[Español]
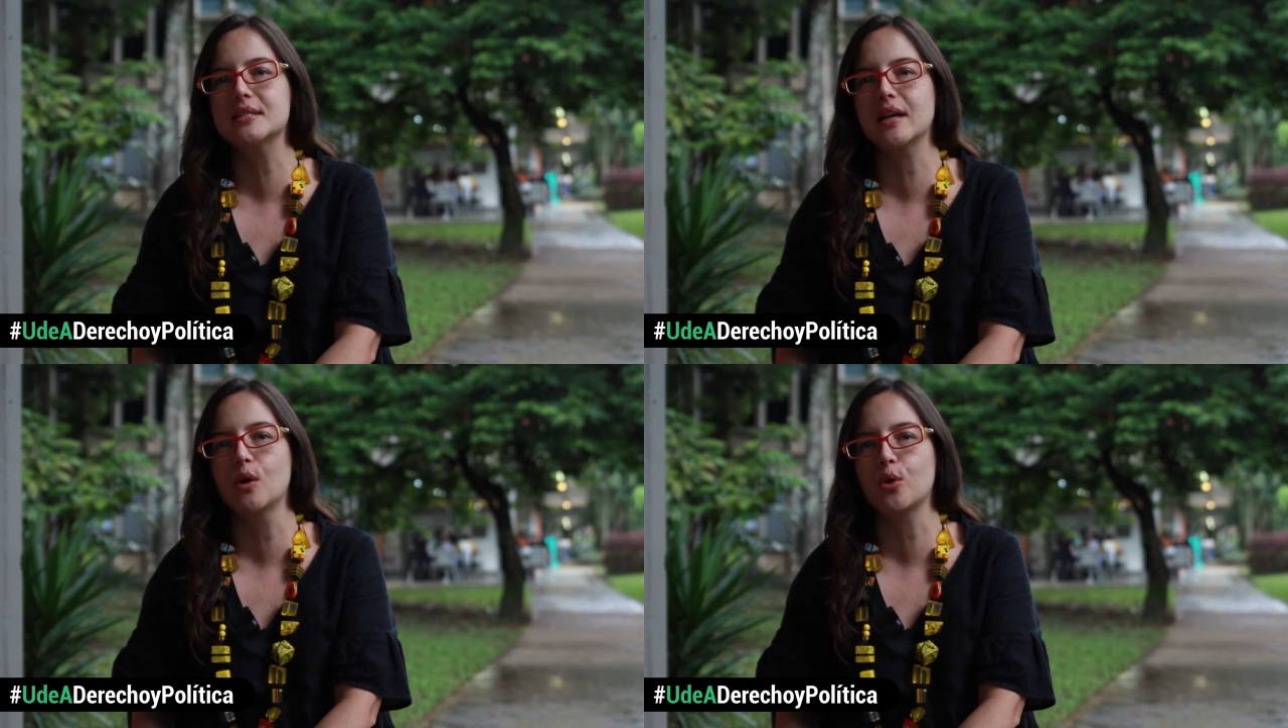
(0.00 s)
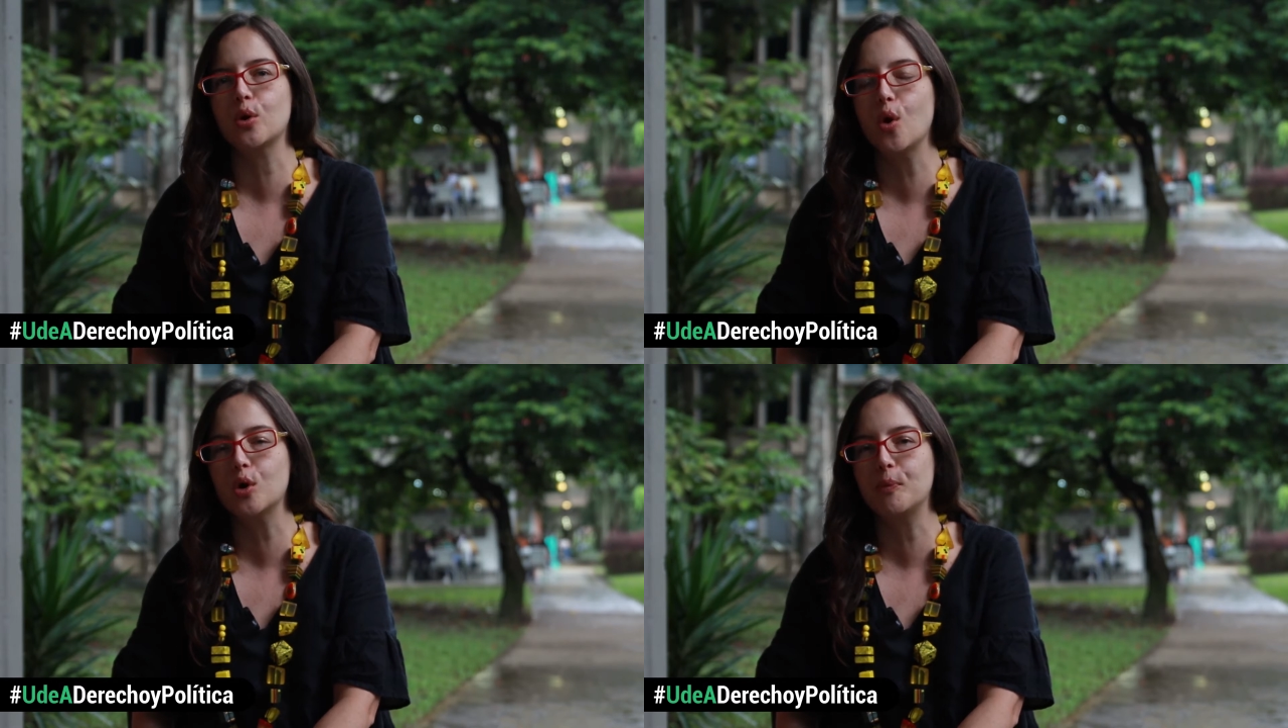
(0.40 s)
el
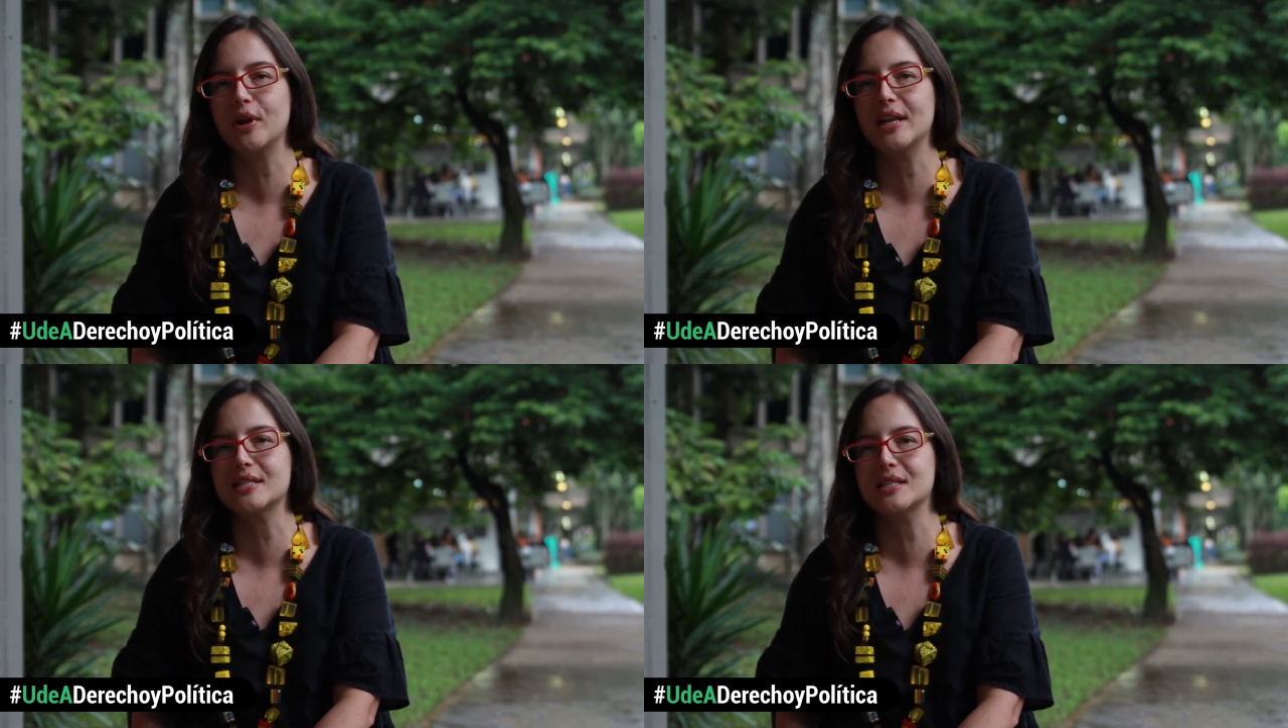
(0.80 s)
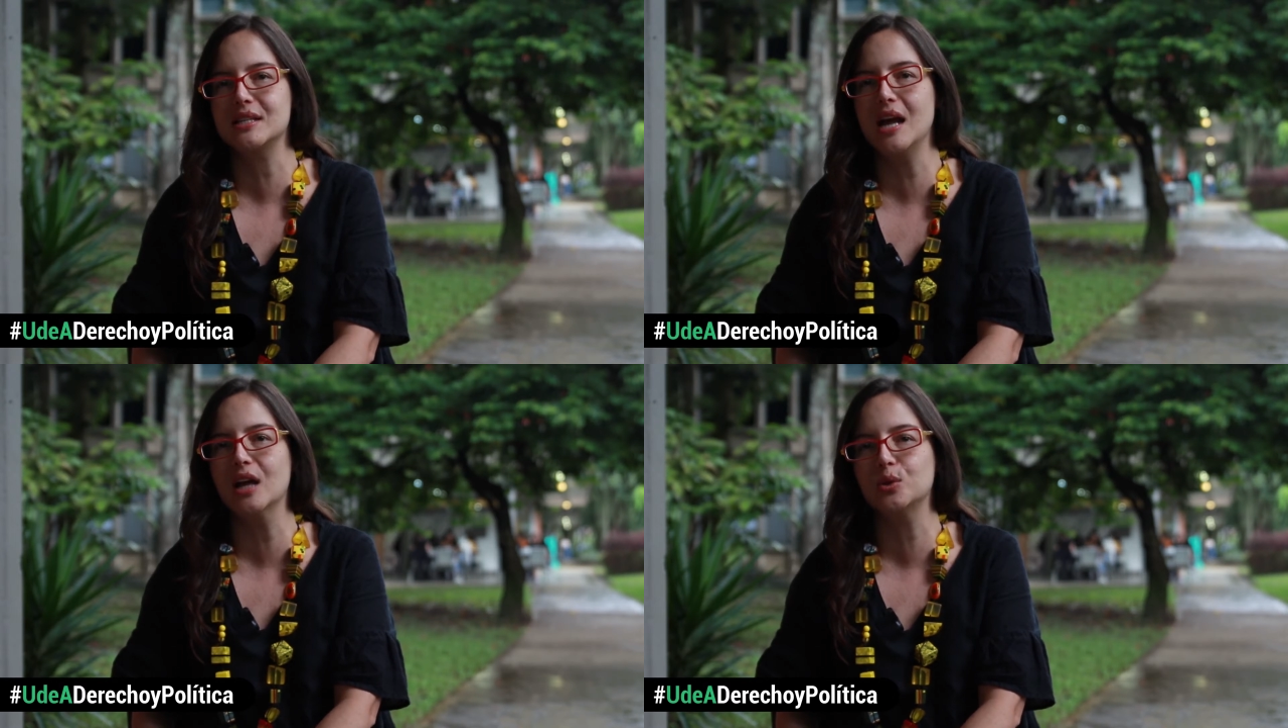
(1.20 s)
horror por el
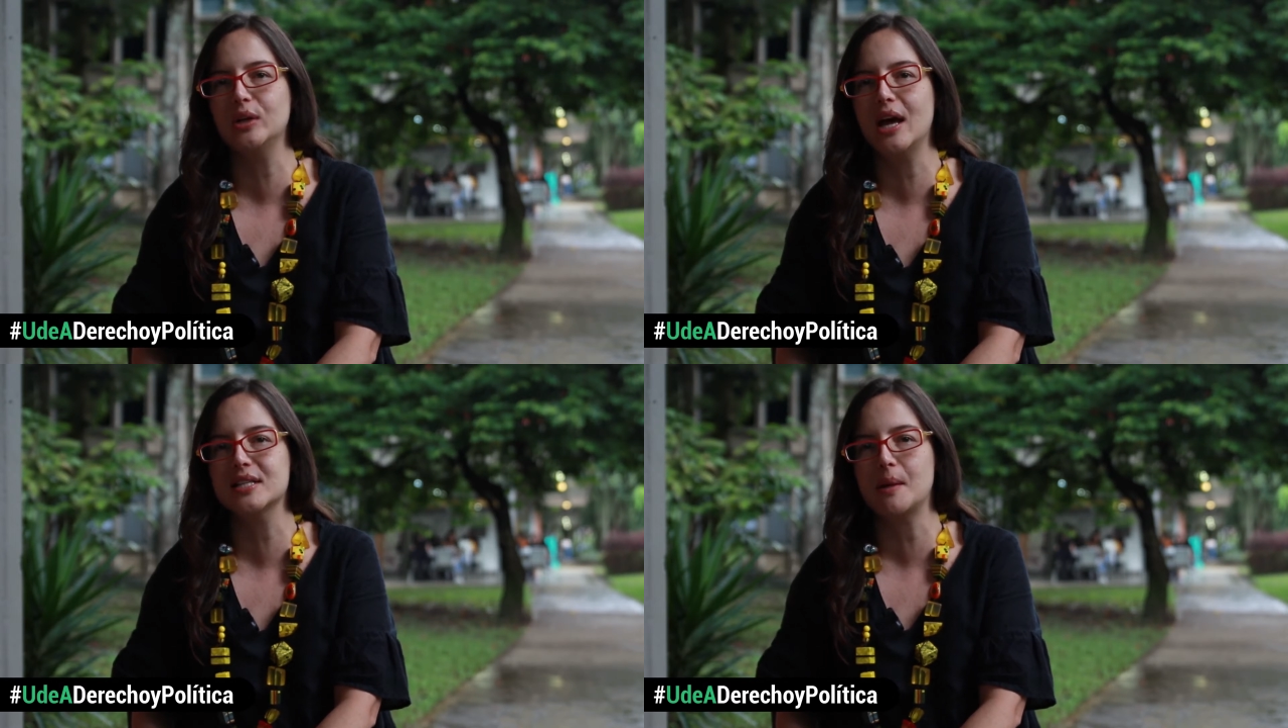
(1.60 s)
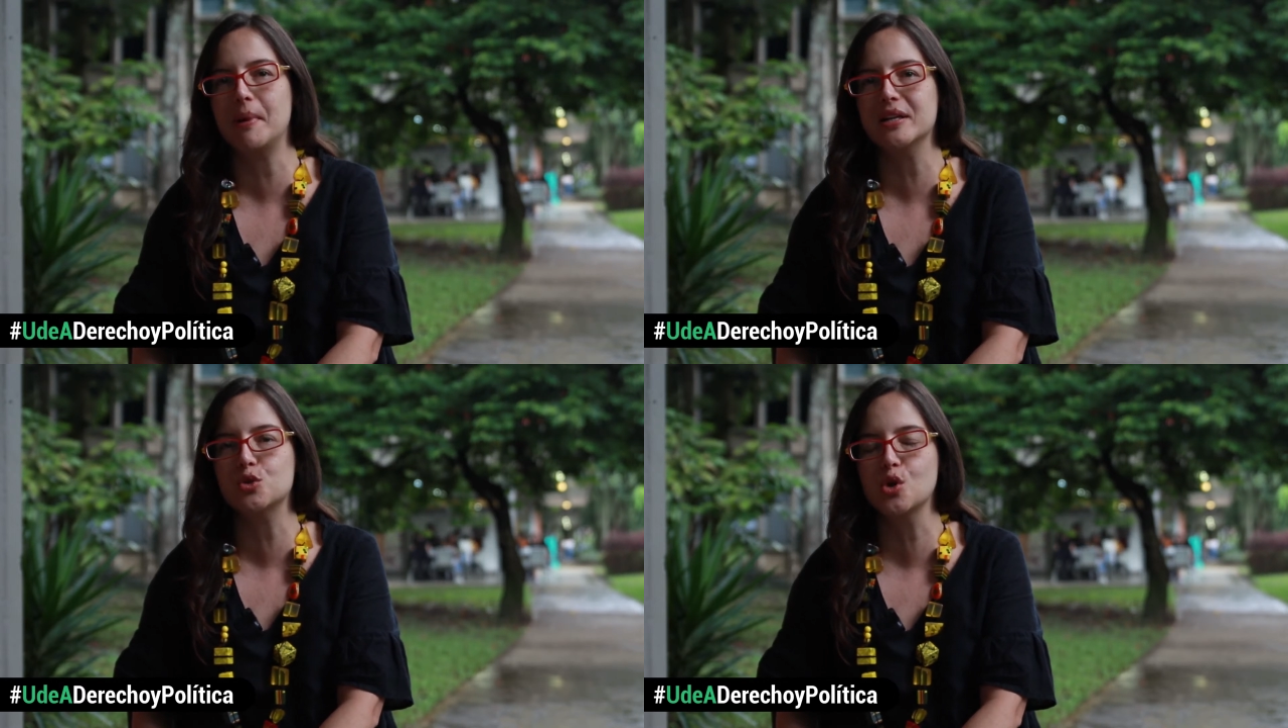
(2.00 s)
asesinato y la
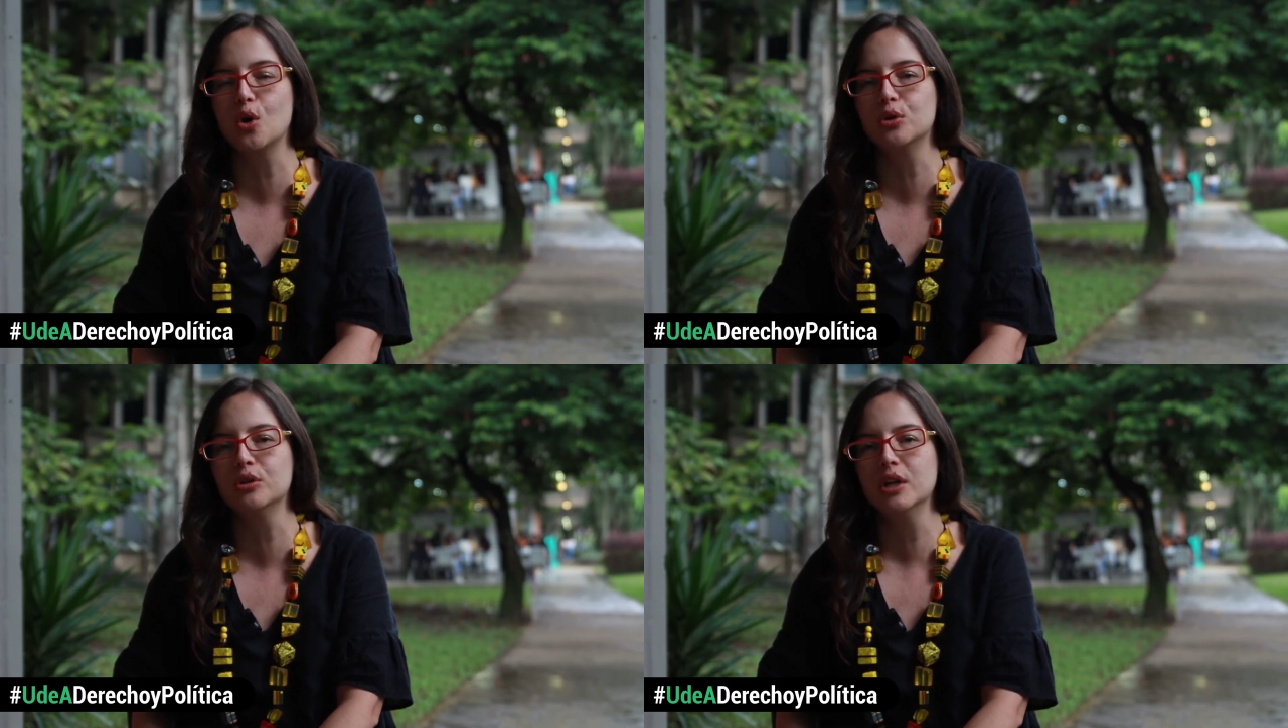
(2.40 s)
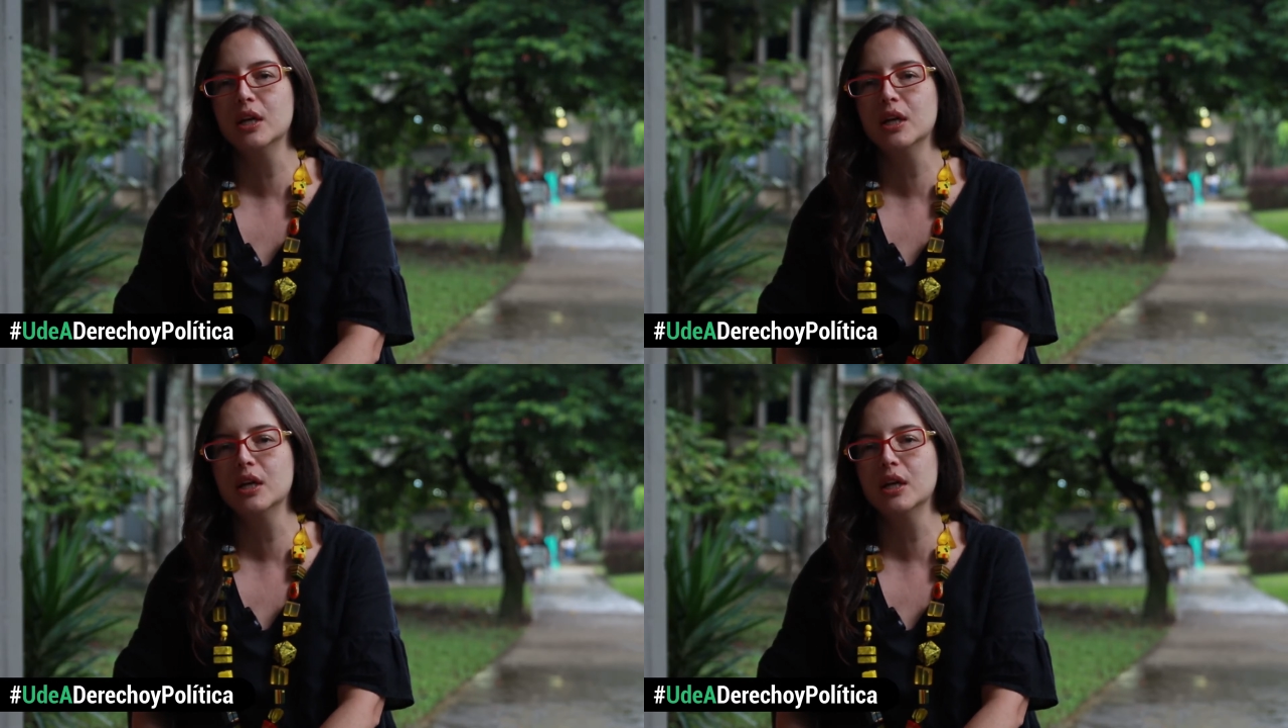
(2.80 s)
desaparición